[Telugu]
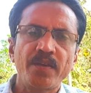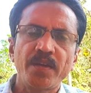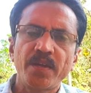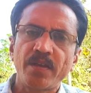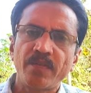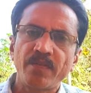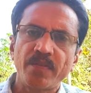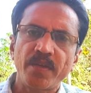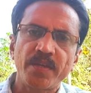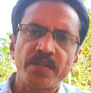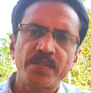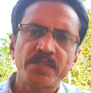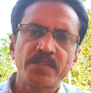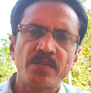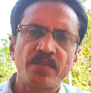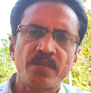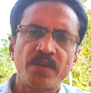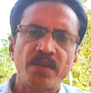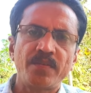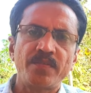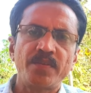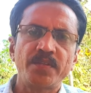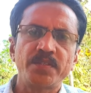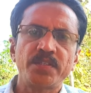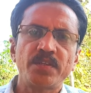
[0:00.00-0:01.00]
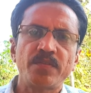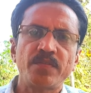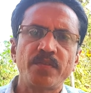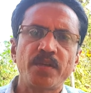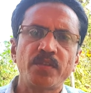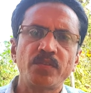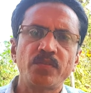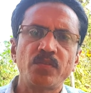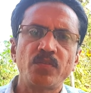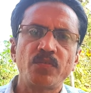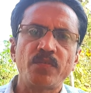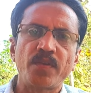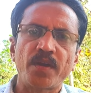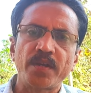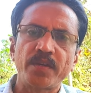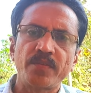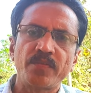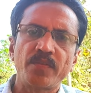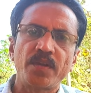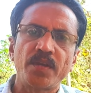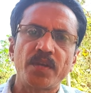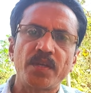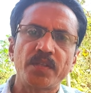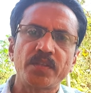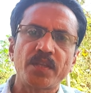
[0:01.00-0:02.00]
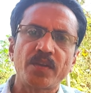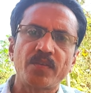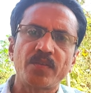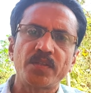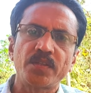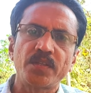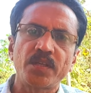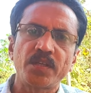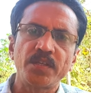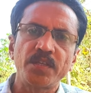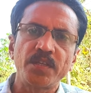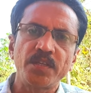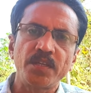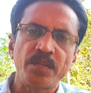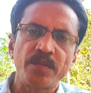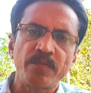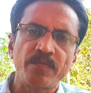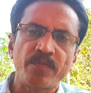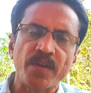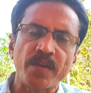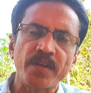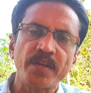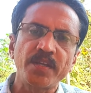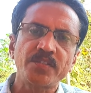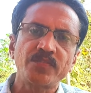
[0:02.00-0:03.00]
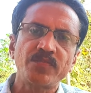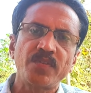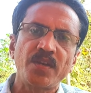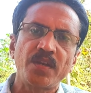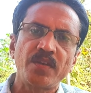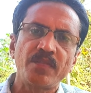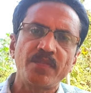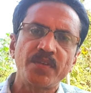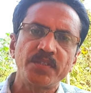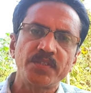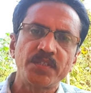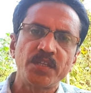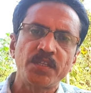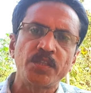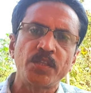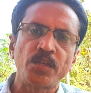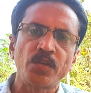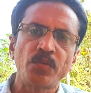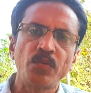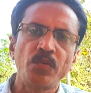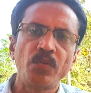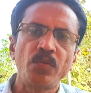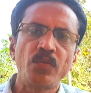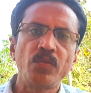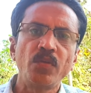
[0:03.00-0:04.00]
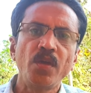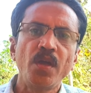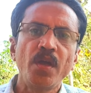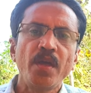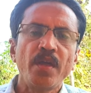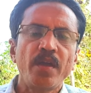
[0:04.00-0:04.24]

వలన వైరస్ల వల్ల వచ్చే వ్యాధులు వాటి వల్ల తర్వాత ఈ ఫంగస్ వల్ల వచ్చే తెగుళ్ళు